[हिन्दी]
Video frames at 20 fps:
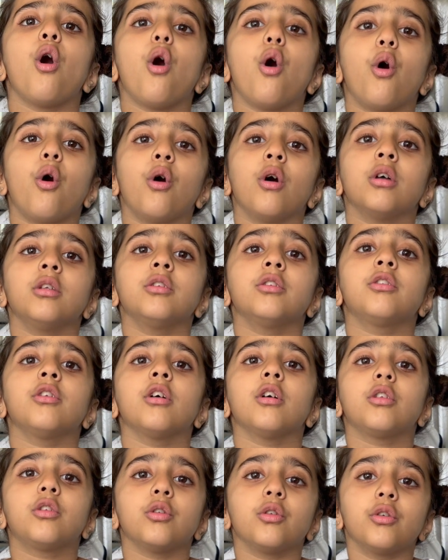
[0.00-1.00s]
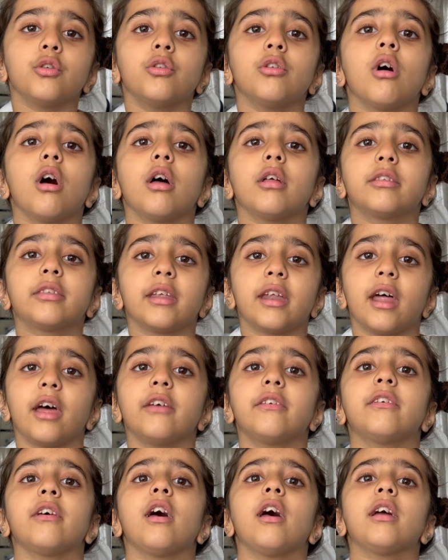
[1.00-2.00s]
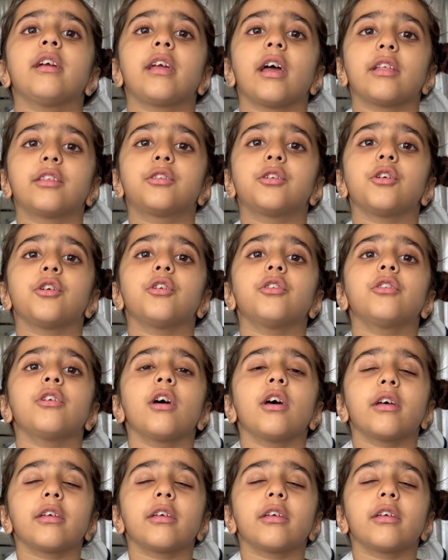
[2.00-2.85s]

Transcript: ons, dos, tres, quatros,